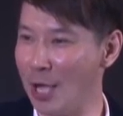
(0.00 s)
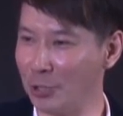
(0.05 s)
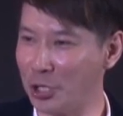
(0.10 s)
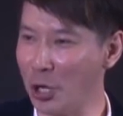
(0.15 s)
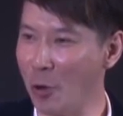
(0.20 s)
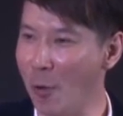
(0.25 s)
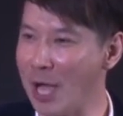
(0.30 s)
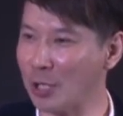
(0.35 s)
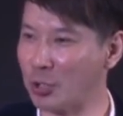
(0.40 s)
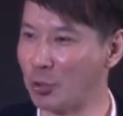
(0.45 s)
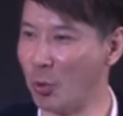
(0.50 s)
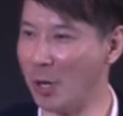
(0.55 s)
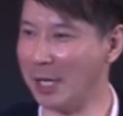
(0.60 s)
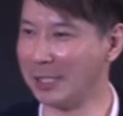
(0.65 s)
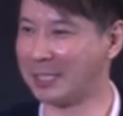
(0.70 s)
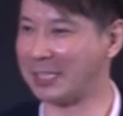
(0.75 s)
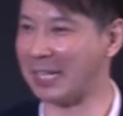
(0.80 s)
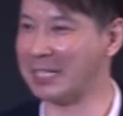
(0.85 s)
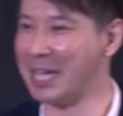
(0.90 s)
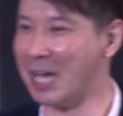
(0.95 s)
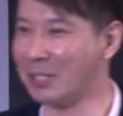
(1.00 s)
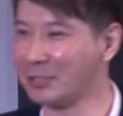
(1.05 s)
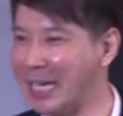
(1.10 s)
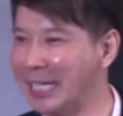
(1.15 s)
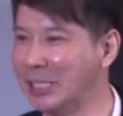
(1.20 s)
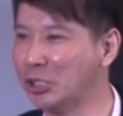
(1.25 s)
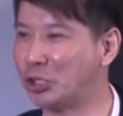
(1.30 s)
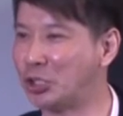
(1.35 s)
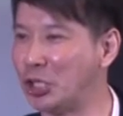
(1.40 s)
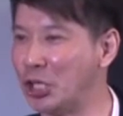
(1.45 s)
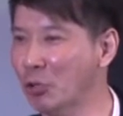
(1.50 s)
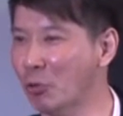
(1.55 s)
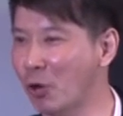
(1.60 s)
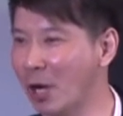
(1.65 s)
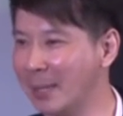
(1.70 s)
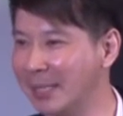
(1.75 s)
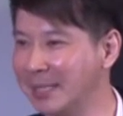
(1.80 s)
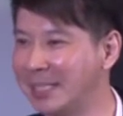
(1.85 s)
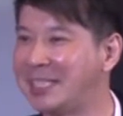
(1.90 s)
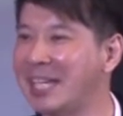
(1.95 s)
换句话说，神要应许
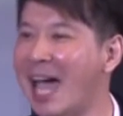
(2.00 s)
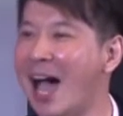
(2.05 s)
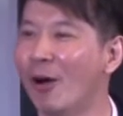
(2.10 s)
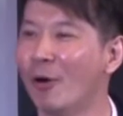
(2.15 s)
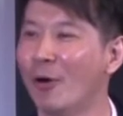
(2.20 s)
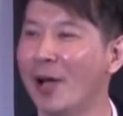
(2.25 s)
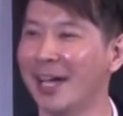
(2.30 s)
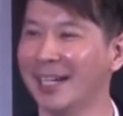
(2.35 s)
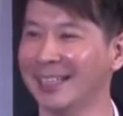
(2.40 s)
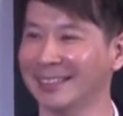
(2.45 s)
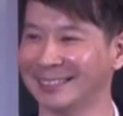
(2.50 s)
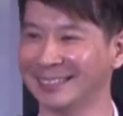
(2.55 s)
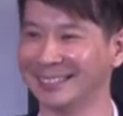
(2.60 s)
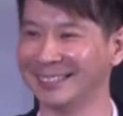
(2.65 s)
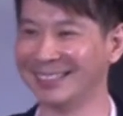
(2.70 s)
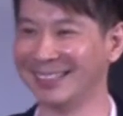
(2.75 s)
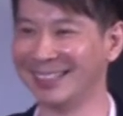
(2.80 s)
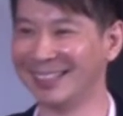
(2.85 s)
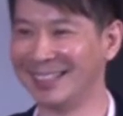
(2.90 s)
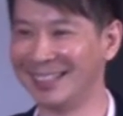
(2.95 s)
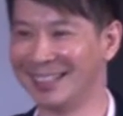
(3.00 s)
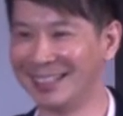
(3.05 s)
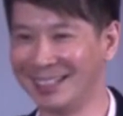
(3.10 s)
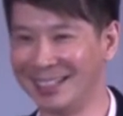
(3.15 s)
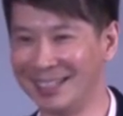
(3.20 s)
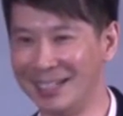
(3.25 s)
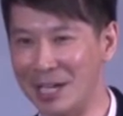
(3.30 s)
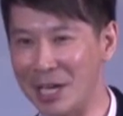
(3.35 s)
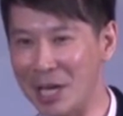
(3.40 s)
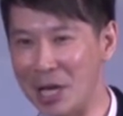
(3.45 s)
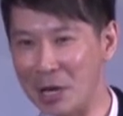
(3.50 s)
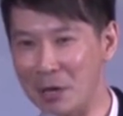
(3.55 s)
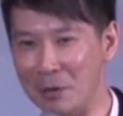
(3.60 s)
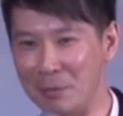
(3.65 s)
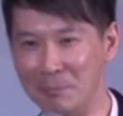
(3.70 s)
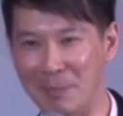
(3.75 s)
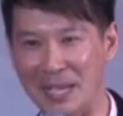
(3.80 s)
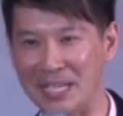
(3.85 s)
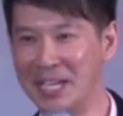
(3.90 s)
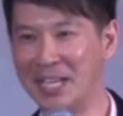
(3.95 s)
我们教会
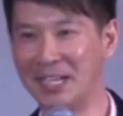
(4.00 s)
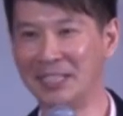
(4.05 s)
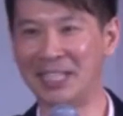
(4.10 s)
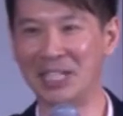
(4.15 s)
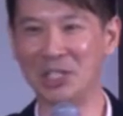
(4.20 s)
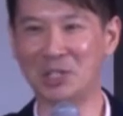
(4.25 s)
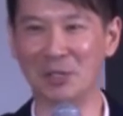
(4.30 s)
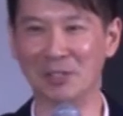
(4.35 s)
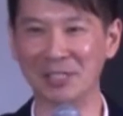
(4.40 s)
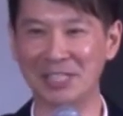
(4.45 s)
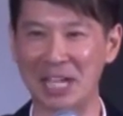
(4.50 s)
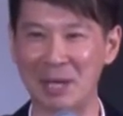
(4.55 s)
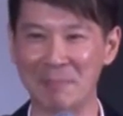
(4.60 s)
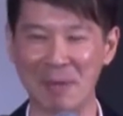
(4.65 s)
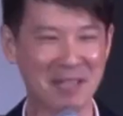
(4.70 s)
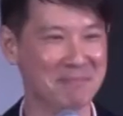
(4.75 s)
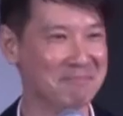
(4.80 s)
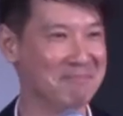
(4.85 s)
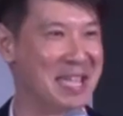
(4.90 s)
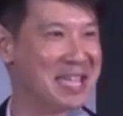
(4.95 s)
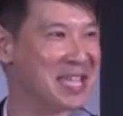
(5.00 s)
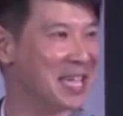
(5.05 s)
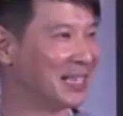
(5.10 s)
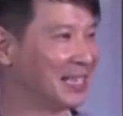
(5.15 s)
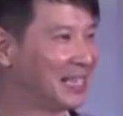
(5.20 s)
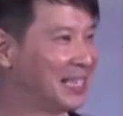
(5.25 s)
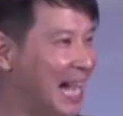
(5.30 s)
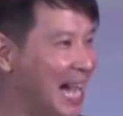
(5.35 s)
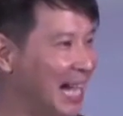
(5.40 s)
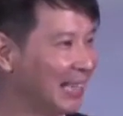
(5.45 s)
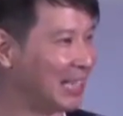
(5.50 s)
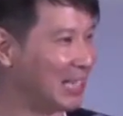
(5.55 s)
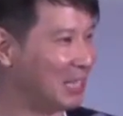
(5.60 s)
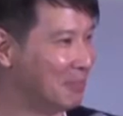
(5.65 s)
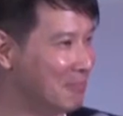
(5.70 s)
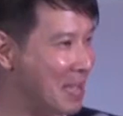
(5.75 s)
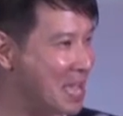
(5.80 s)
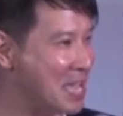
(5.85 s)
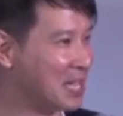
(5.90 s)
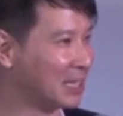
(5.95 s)
每一个的弟兄姐妹、每一个的家
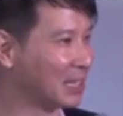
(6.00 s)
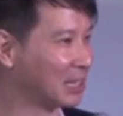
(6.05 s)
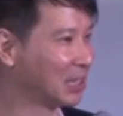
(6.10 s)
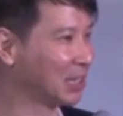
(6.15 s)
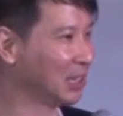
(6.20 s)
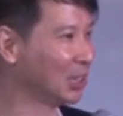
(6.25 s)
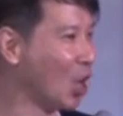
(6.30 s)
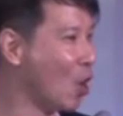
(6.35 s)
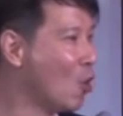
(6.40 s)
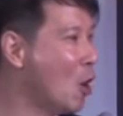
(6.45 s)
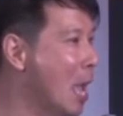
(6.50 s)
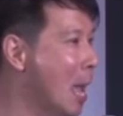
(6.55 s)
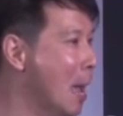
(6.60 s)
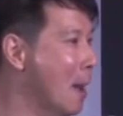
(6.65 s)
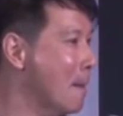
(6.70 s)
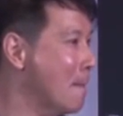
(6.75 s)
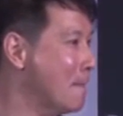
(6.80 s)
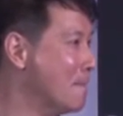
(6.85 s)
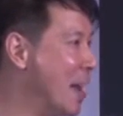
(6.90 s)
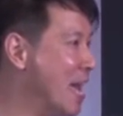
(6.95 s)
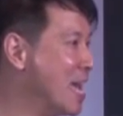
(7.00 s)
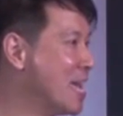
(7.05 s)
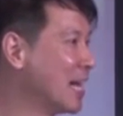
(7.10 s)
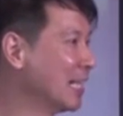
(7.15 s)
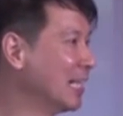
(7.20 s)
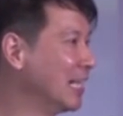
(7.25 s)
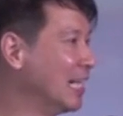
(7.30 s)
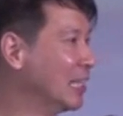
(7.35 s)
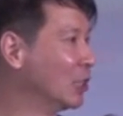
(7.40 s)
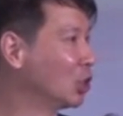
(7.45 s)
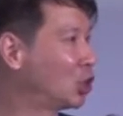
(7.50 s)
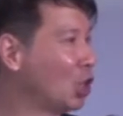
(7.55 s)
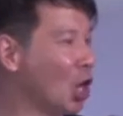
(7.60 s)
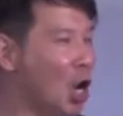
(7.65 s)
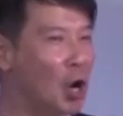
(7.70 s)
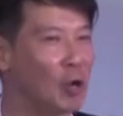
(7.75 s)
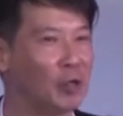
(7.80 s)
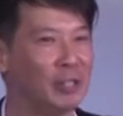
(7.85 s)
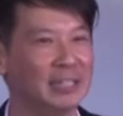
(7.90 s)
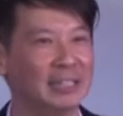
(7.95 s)
庭、每一个的事工、每一个的领
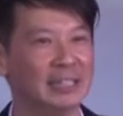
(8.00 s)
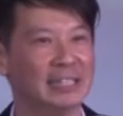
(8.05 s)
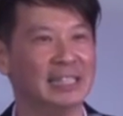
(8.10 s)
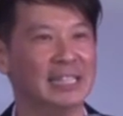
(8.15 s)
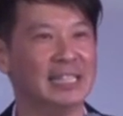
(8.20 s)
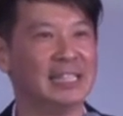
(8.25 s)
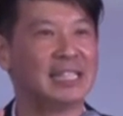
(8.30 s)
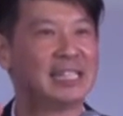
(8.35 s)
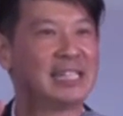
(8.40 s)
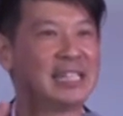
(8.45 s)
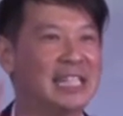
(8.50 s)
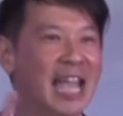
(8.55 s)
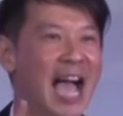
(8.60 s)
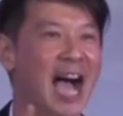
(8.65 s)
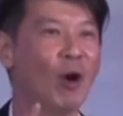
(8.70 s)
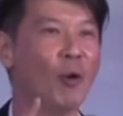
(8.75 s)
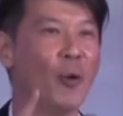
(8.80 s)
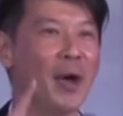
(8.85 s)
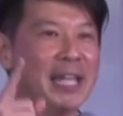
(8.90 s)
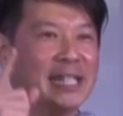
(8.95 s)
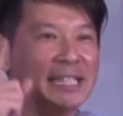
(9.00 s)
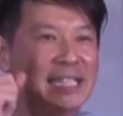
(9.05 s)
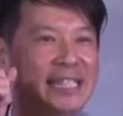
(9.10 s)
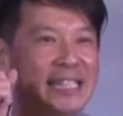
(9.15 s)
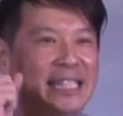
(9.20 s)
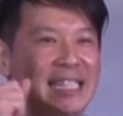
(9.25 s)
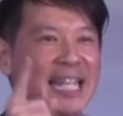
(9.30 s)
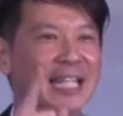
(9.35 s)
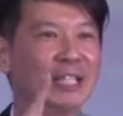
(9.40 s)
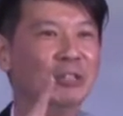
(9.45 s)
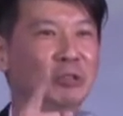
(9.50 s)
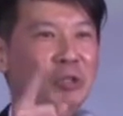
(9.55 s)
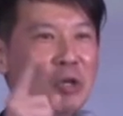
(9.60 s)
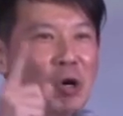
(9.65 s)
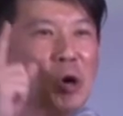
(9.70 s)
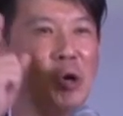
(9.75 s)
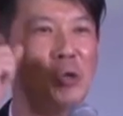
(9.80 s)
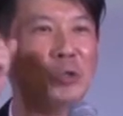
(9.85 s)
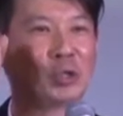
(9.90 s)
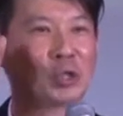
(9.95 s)
袖，将会进
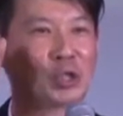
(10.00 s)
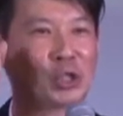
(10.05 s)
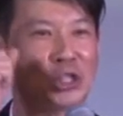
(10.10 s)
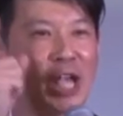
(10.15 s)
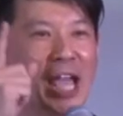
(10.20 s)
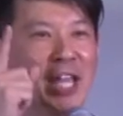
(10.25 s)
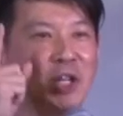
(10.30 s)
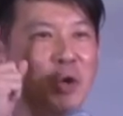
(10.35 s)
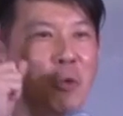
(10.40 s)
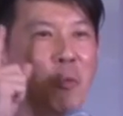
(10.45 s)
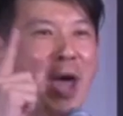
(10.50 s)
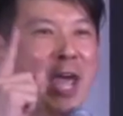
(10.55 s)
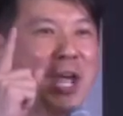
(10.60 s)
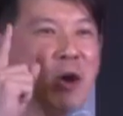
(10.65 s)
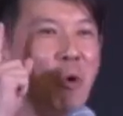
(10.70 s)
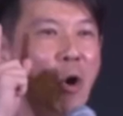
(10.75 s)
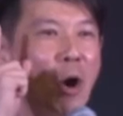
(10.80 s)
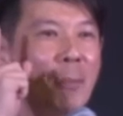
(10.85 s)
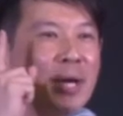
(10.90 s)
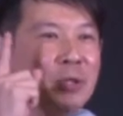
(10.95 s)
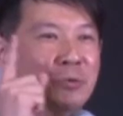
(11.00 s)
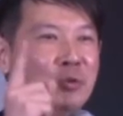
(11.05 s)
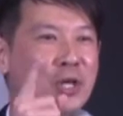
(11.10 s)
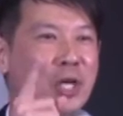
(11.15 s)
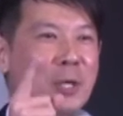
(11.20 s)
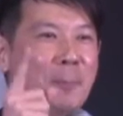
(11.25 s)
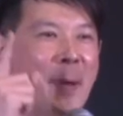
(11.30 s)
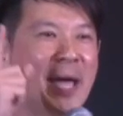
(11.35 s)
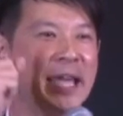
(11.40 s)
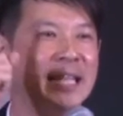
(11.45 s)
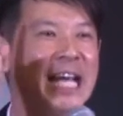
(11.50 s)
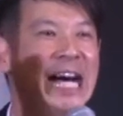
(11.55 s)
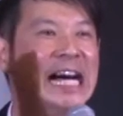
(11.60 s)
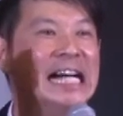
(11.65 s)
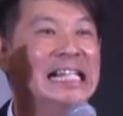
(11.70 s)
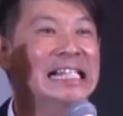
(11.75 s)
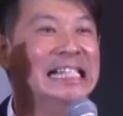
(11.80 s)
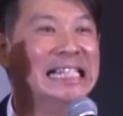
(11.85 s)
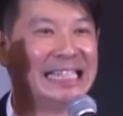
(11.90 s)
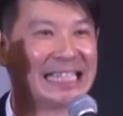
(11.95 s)
入神为我们预备
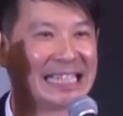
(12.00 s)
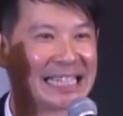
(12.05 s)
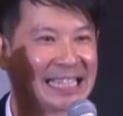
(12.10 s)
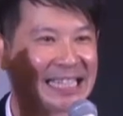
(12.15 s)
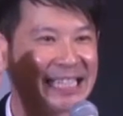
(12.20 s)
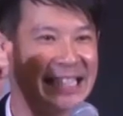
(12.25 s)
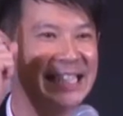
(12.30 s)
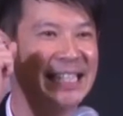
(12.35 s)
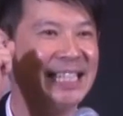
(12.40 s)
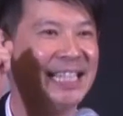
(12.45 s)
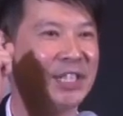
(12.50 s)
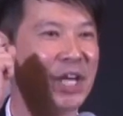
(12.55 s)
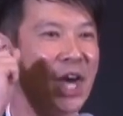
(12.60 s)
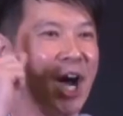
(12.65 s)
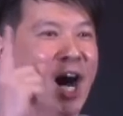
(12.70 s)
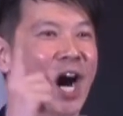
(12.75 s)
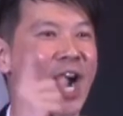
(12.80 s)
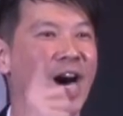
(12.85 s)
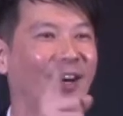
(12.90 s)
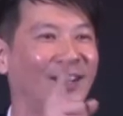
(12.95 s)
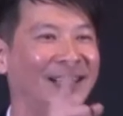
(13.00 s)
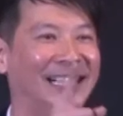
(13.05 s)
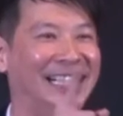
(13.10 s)
的自由。